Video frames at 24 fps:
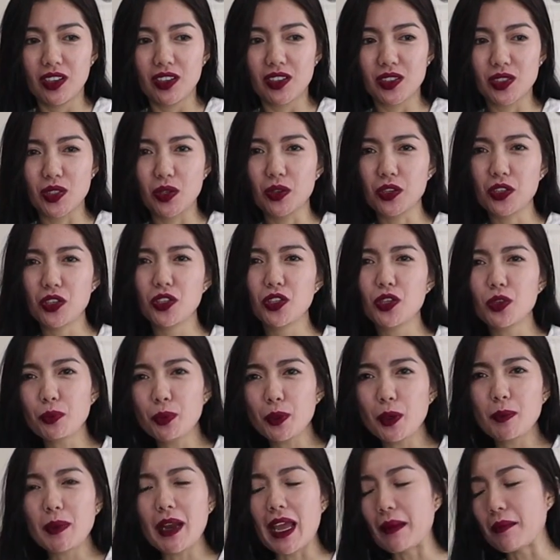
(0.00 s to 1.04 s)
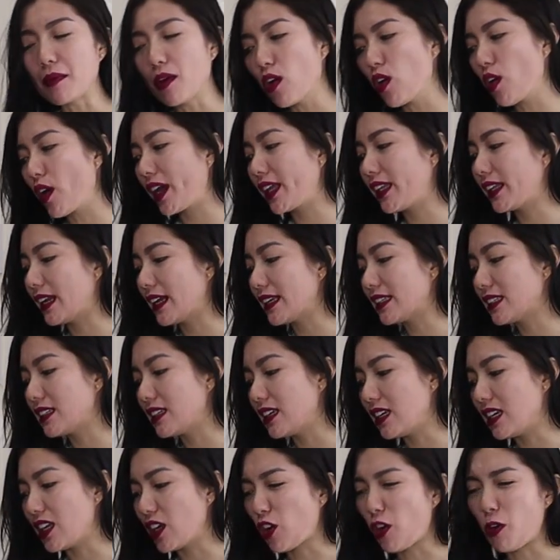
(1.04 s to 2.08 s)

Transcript: So, yun yung problema ko kay Dress Lily.